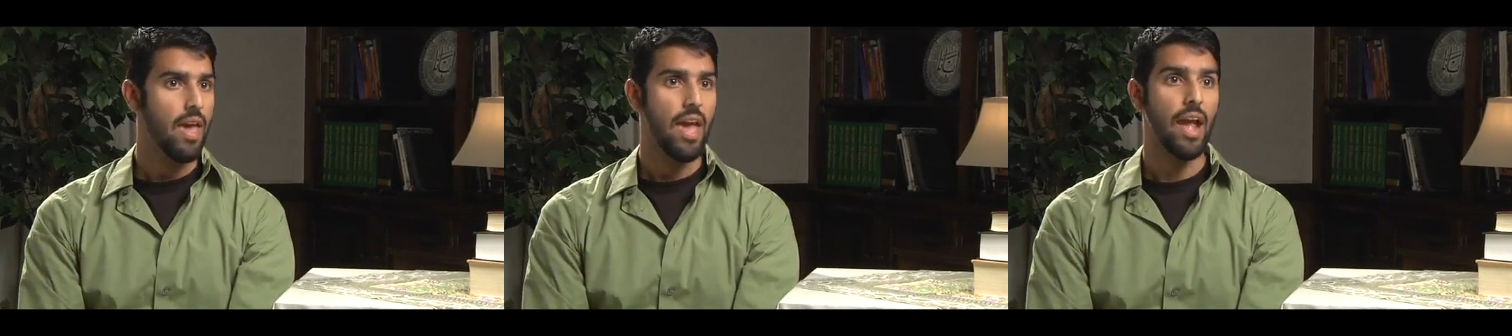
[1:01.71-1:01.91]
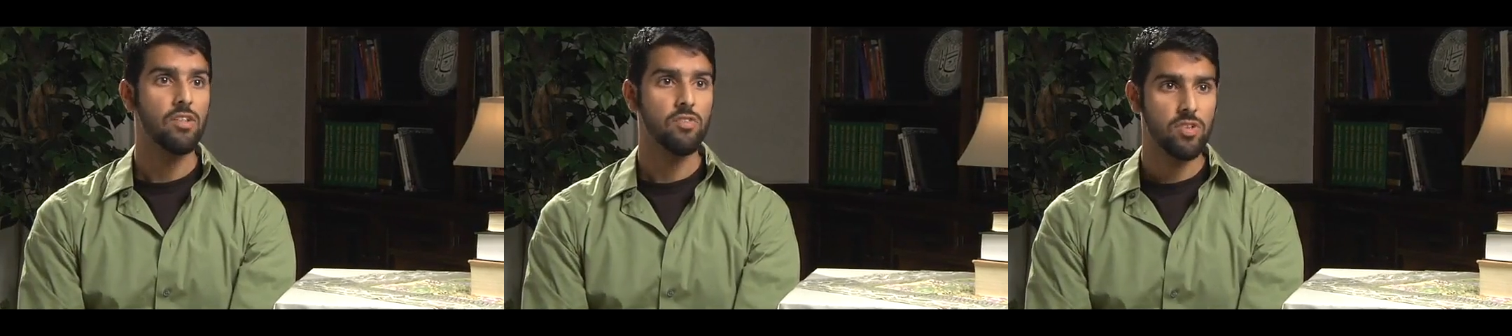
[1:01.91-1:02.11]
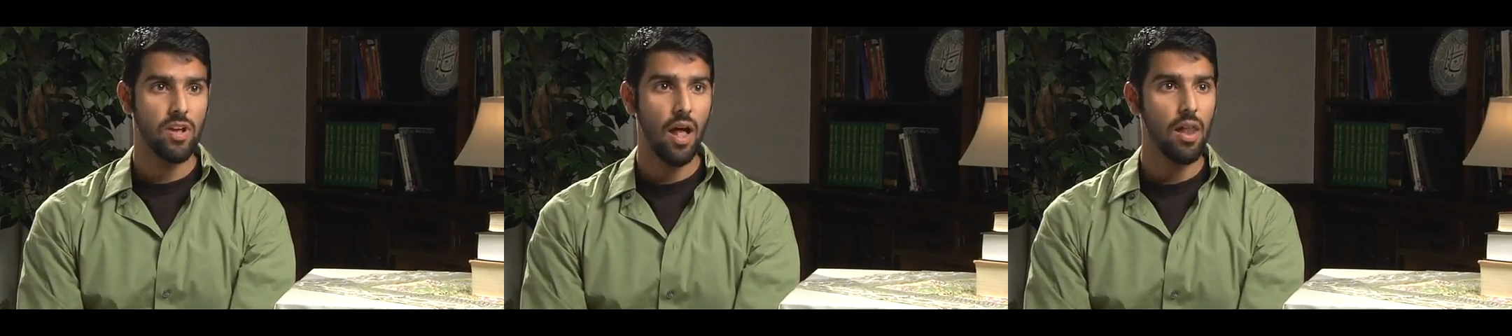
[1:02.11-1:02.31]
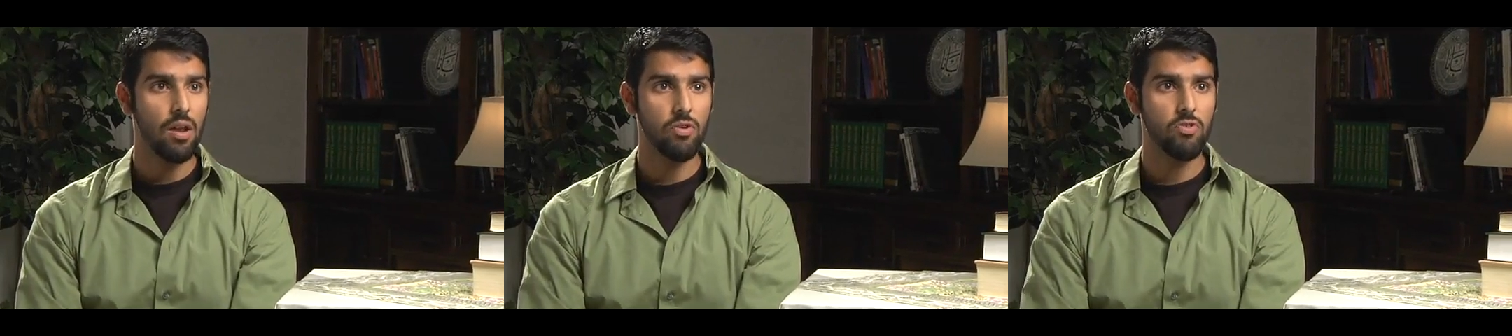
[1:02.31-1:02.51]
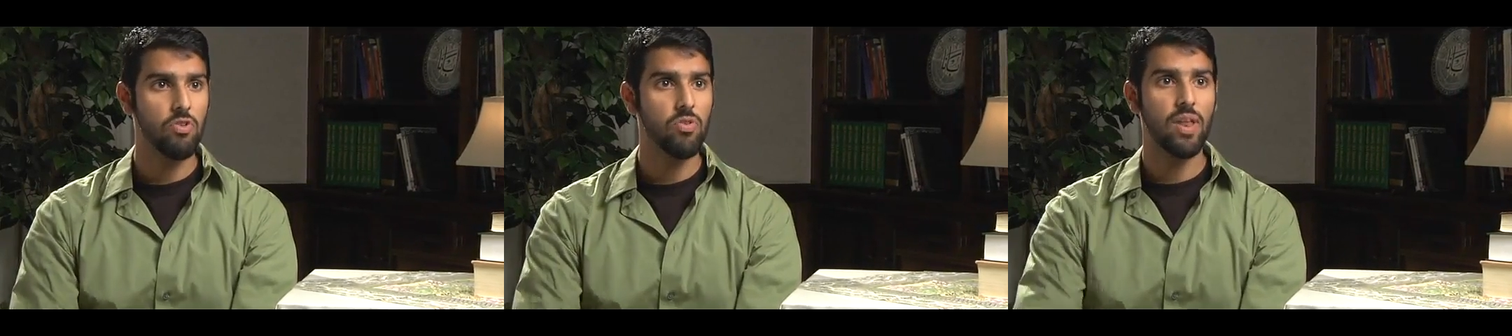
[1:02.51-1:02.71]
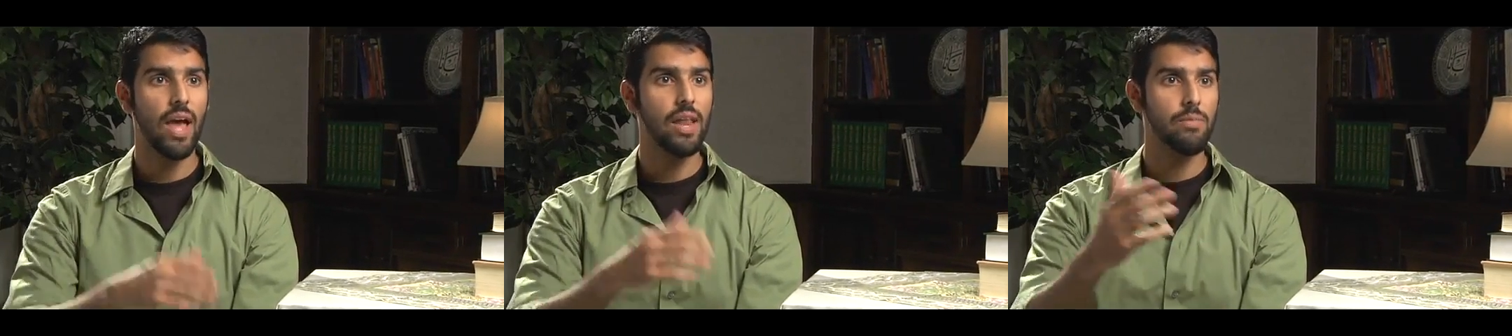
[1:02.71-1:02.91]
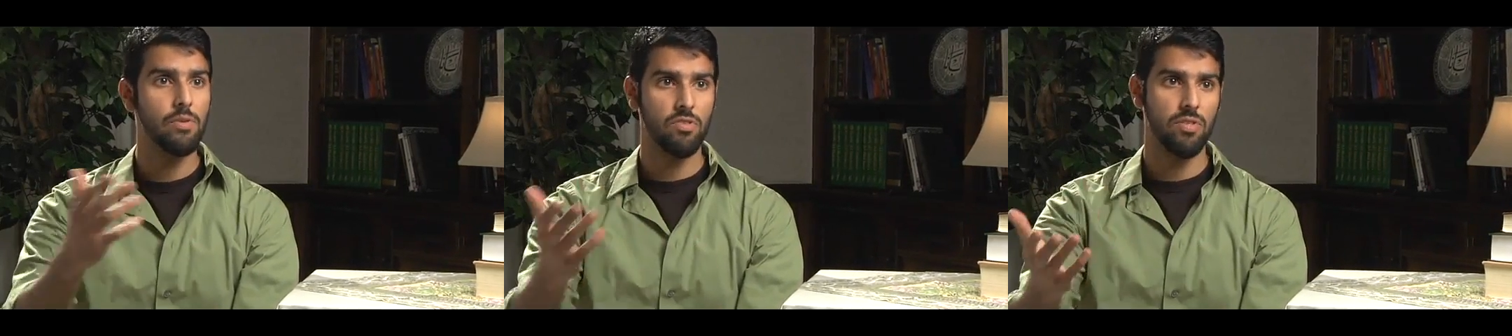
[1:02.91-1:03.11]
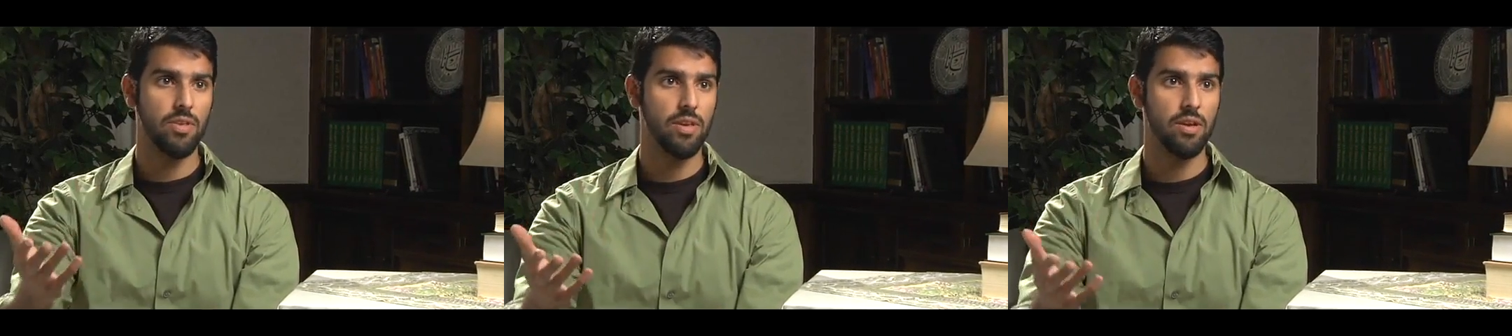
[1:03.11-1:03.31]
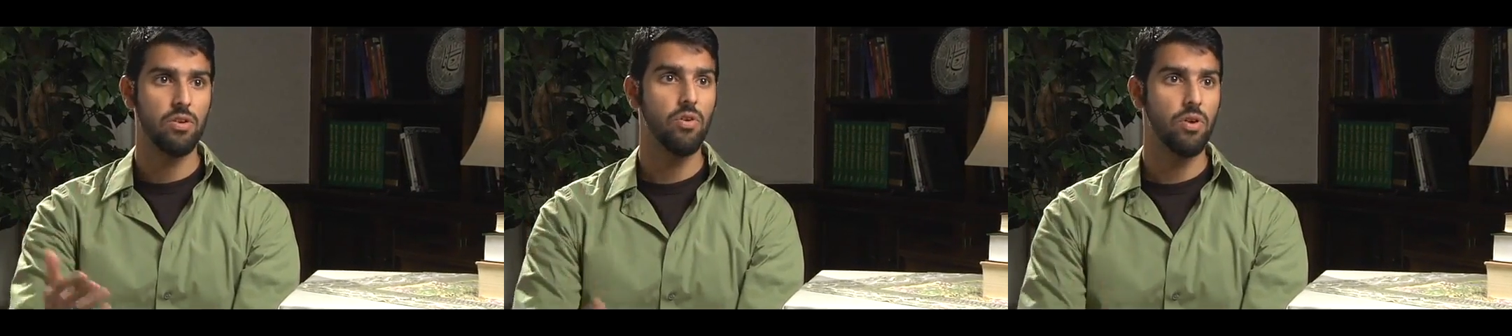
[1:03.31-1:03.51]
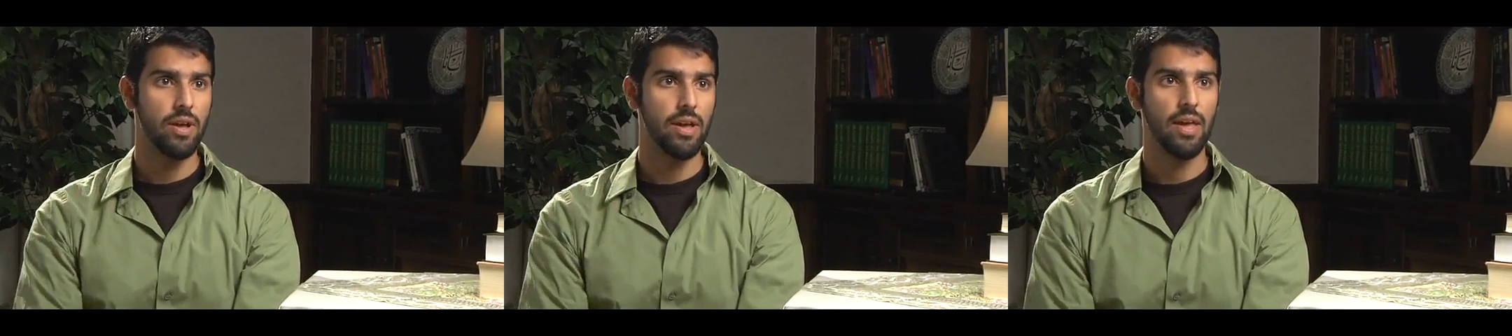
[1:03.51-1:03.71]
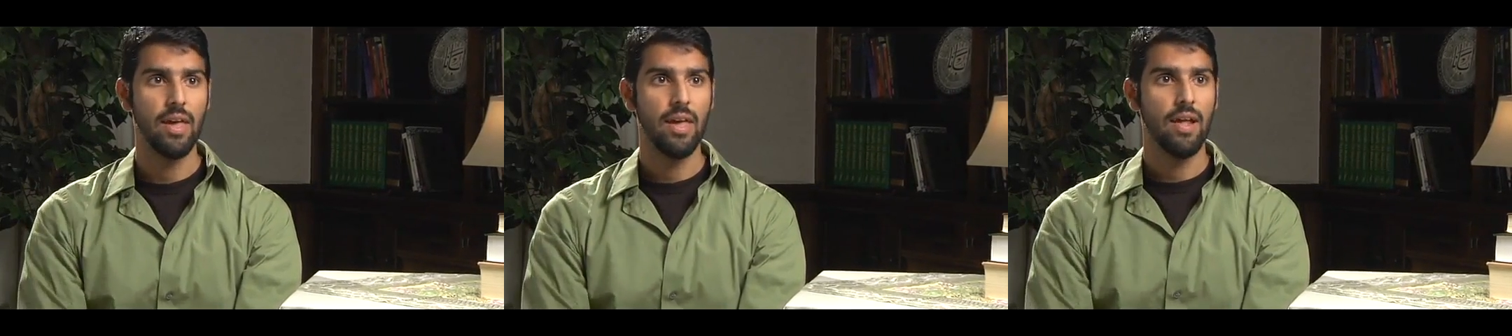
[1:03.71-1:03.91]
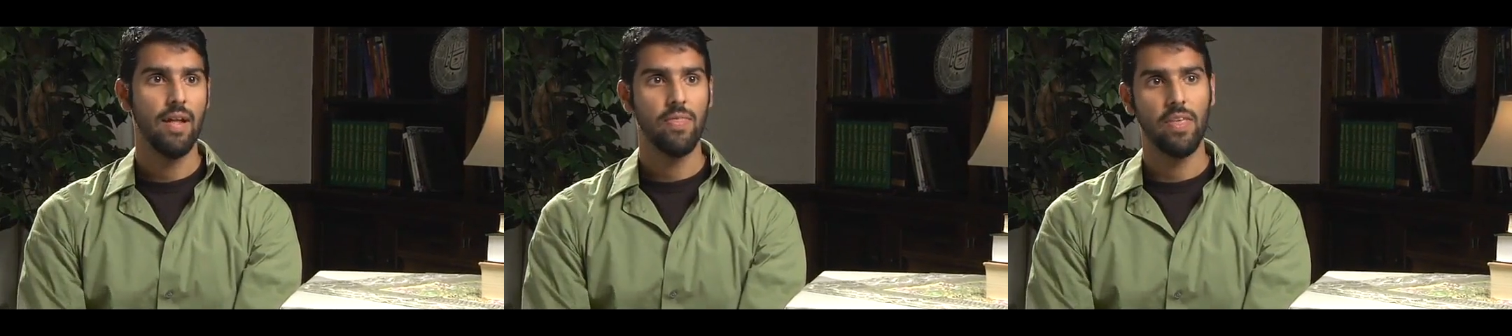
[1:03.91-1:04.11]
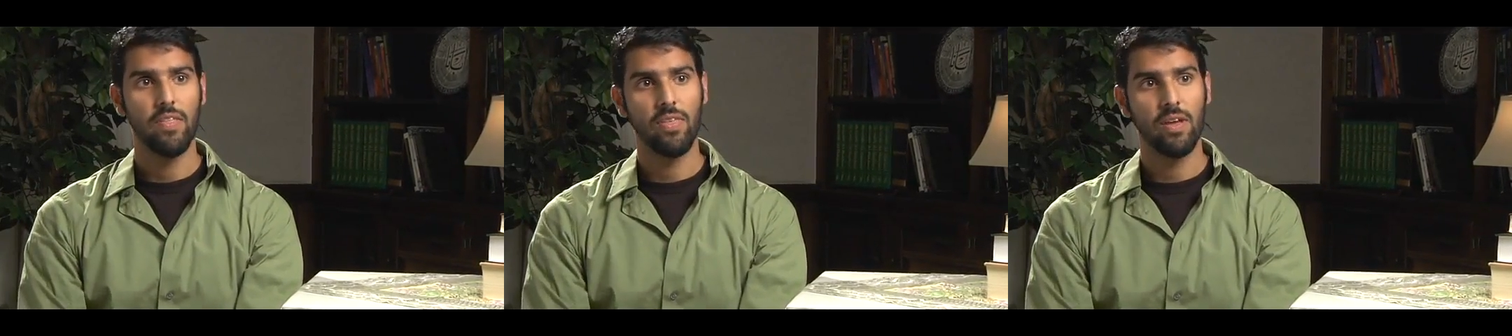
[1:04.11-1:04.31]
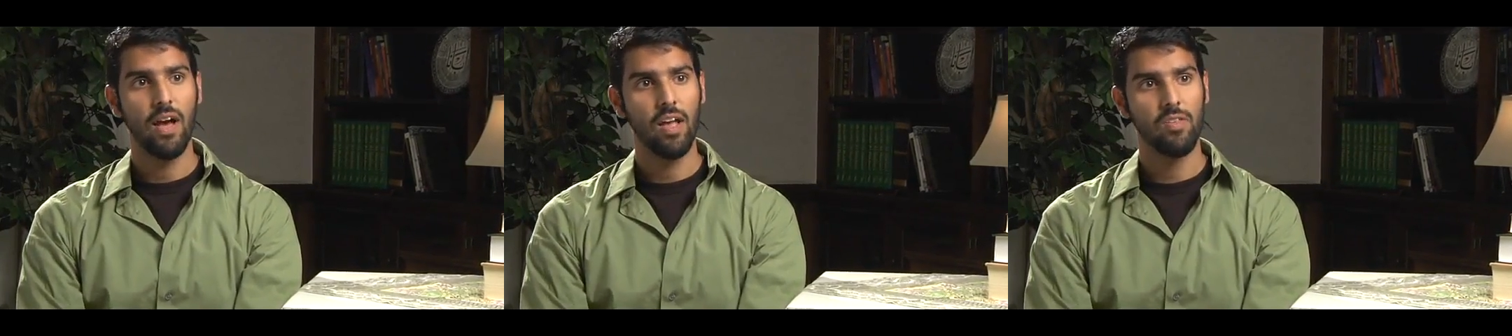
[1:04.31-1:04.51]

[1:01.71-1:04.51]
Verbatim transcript: বিশেষজ্ঞরা এক বাক্যে বলেন যে সেই